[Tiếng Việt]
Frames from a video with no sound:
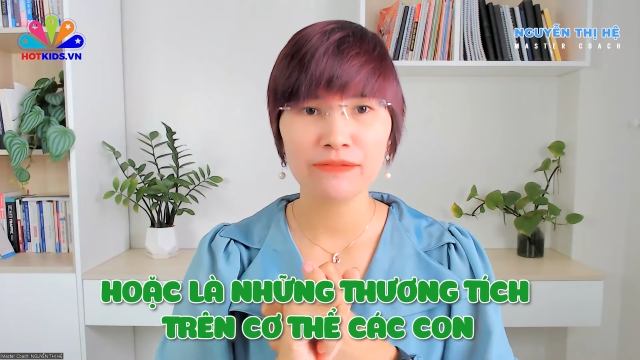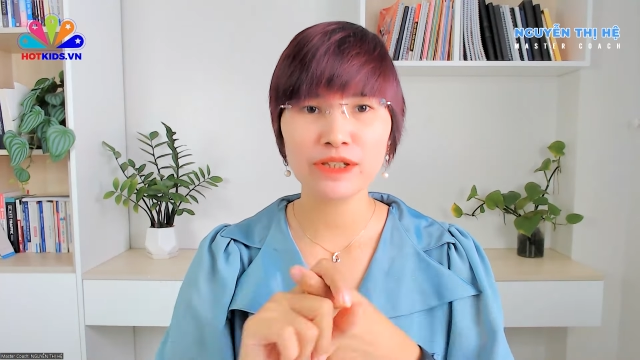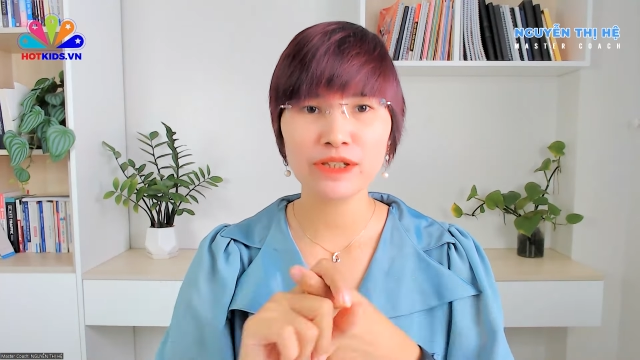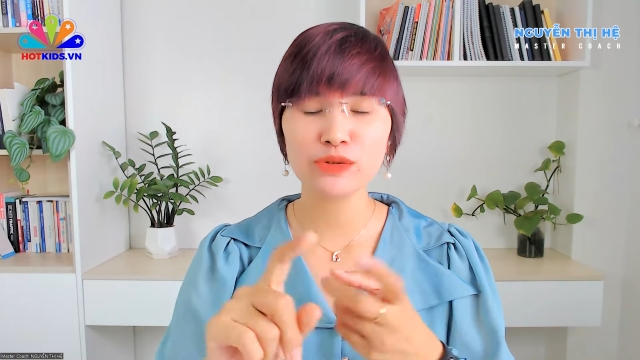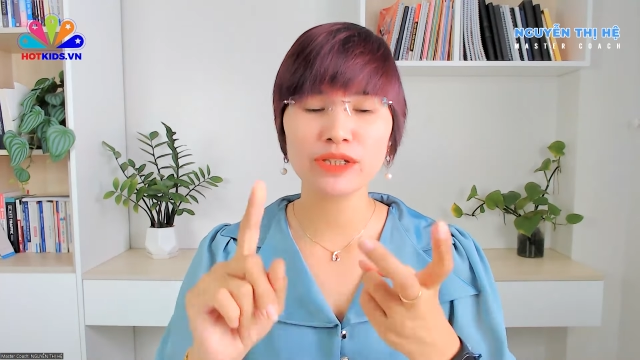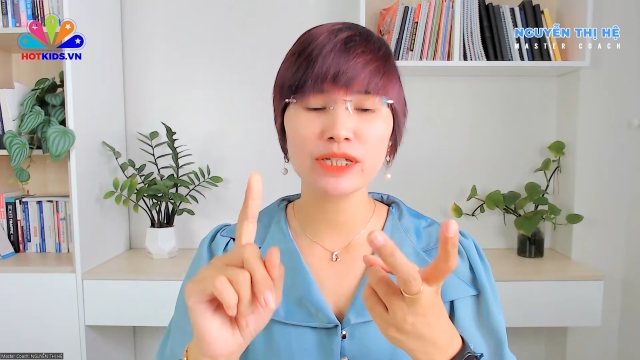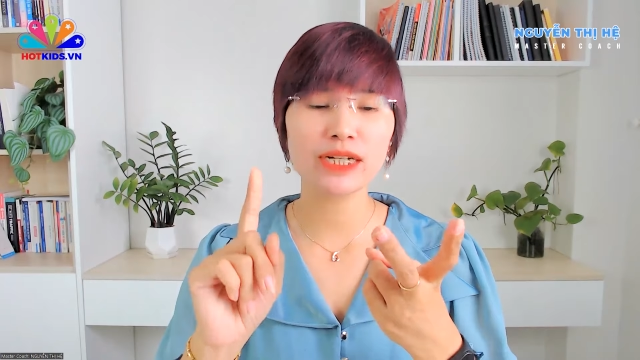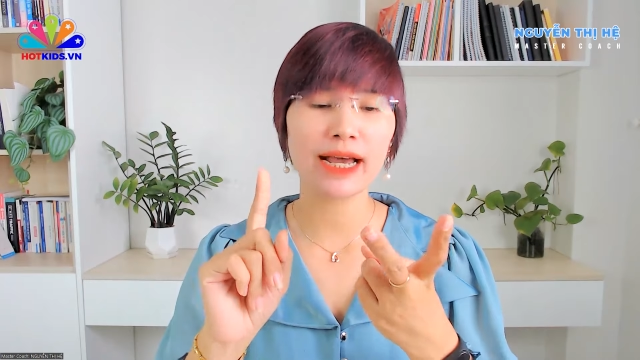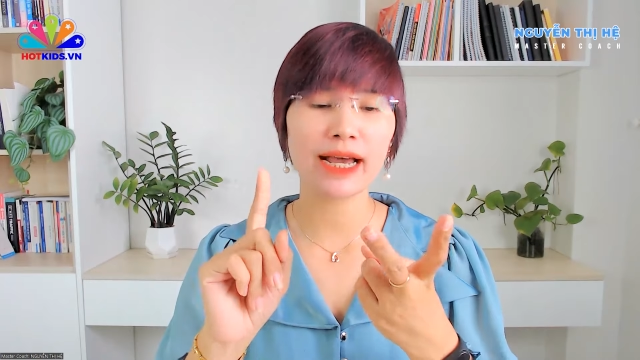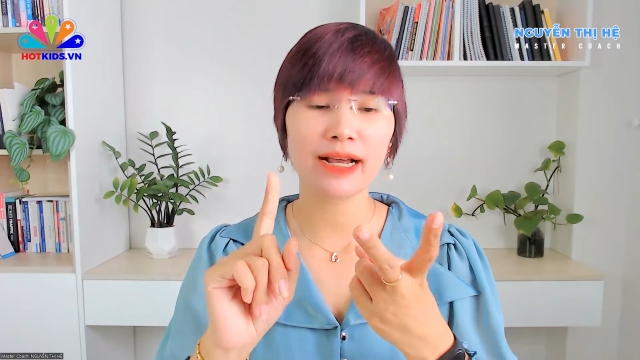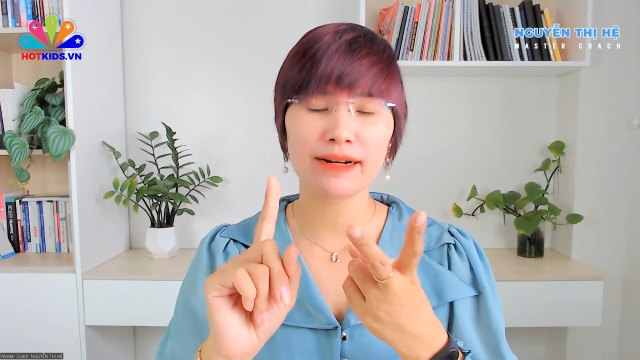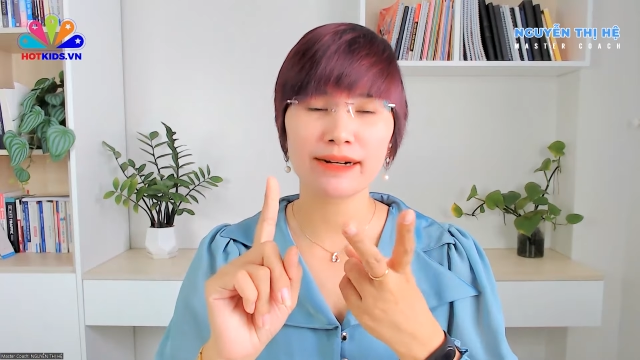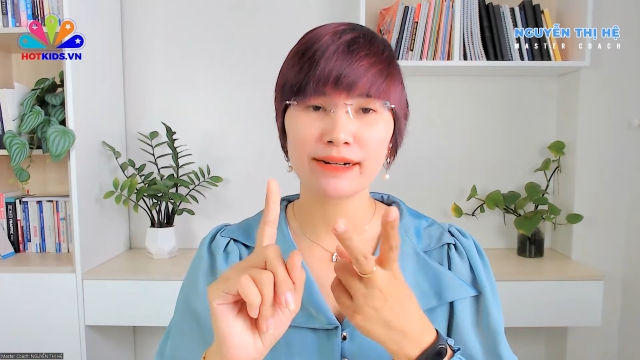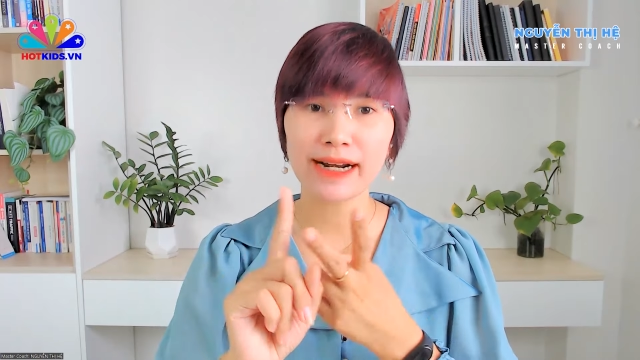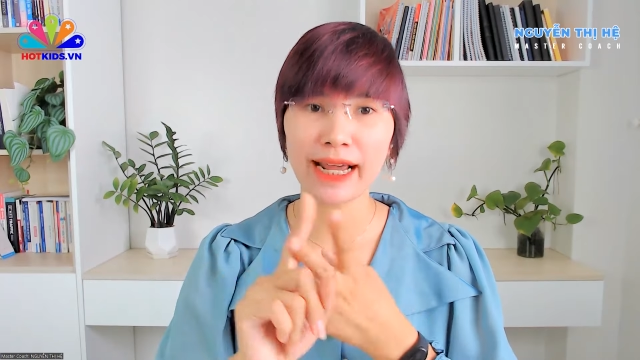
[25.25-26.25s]
ví dụ như
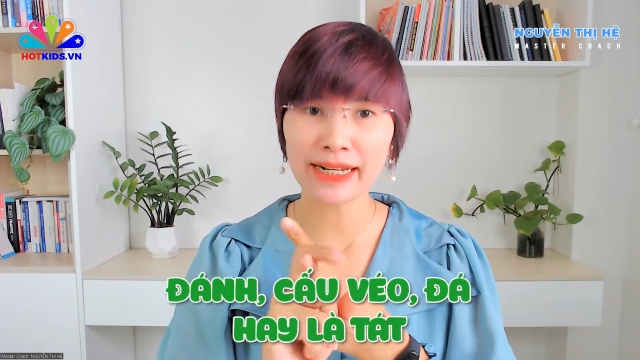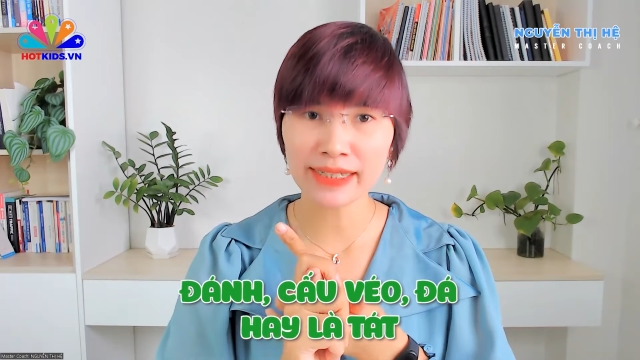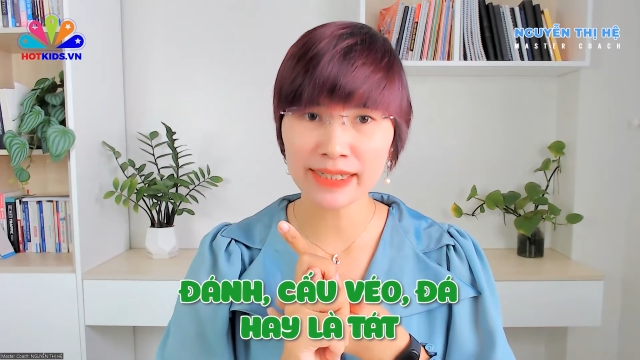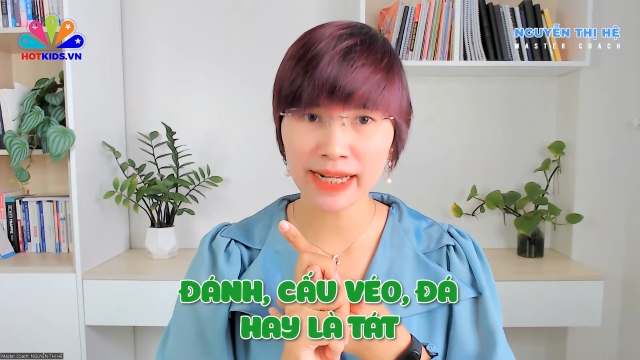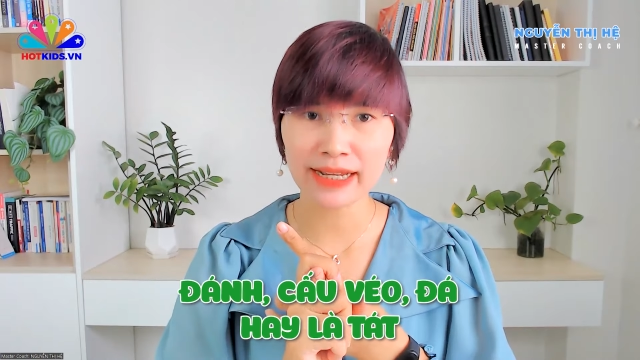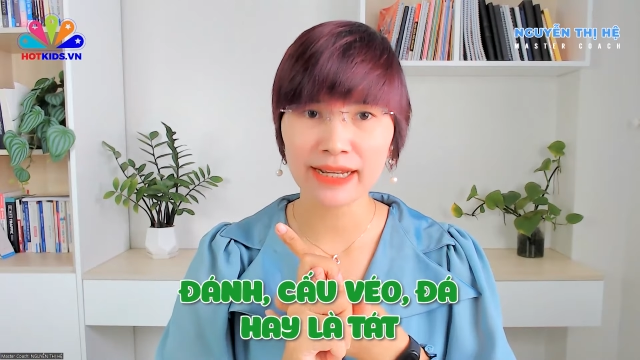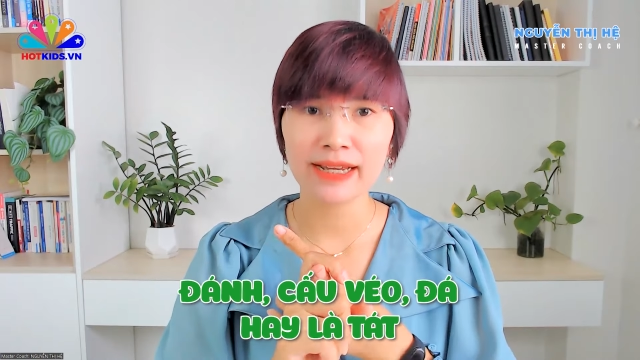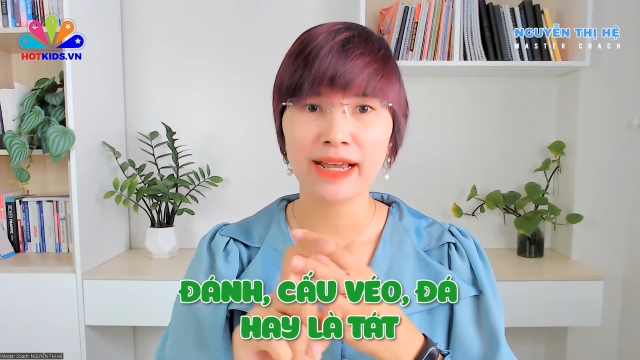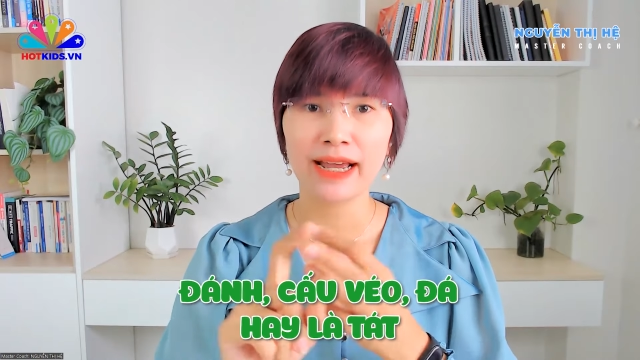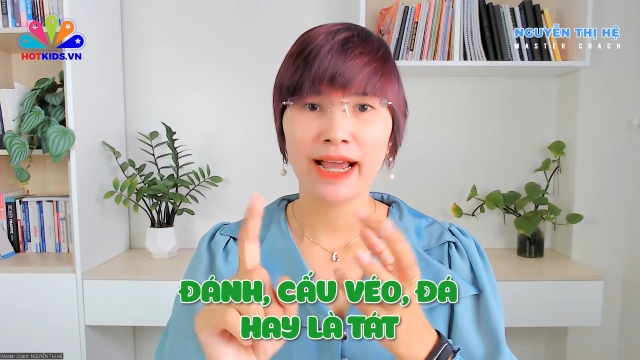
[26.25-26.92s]
là đánh này